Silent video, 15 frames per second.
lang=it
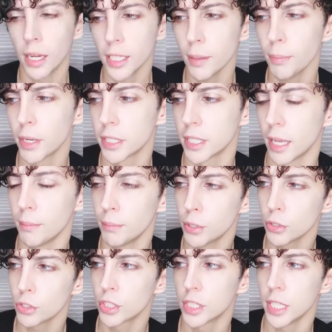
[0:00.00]
anche per
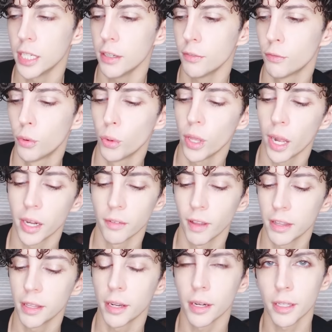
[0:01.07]
esempio se voi
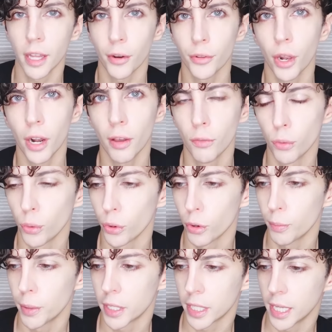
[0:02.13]
arrivate in ritardo al
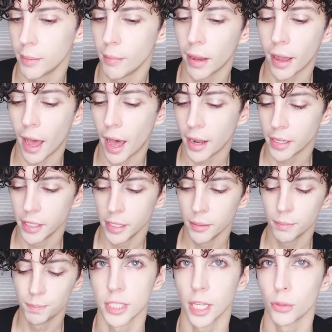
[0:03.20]
lavoro perché
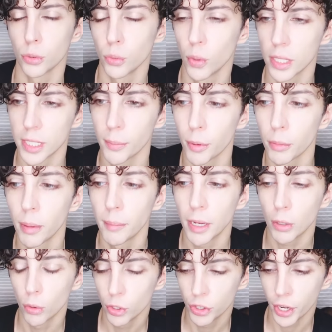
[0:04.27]
magari c'è stato qualche
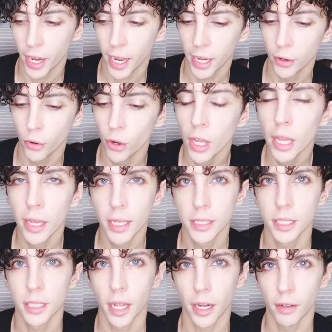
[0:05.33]
problema col treno e
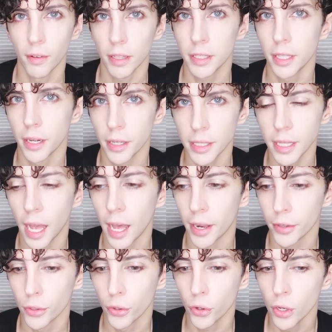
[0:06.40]
siete arrivati in
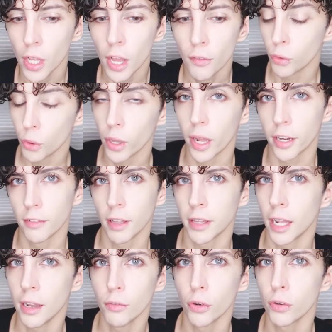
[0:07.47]
ritardo voi
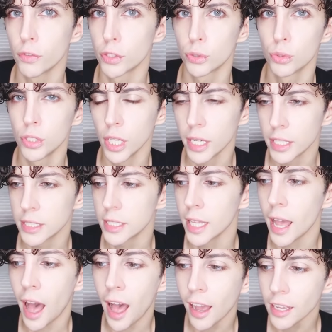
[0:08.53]
arrivate al lavoro vi
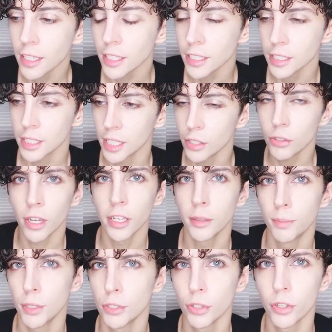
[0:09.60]
scusereste anche se non è
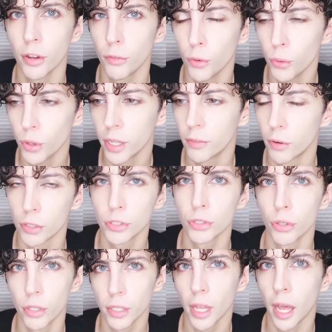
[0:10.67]
dipeso da voi il
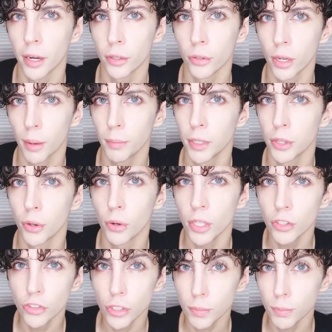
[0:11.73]
vostro ritardo capito?
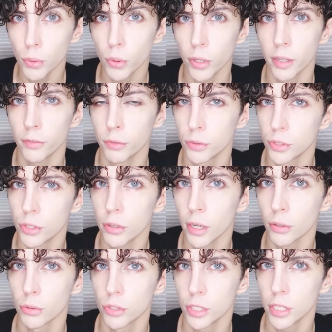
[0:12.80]
in Giappone
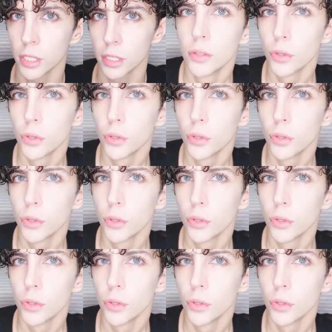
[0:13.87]
funziona così